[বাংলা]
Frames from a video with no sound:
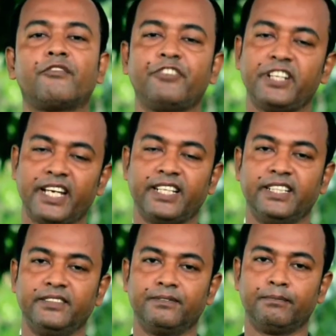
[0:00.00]
ফিরিয়ে
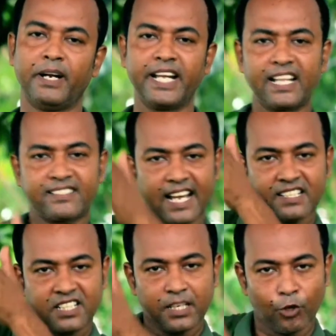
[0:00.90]
দিই মেডিকেল
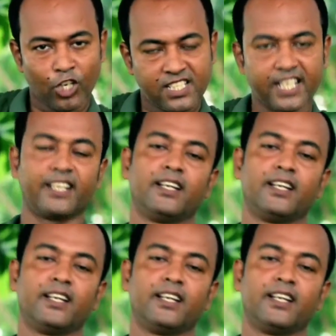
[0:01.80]
সায়েন্স কি বলেছে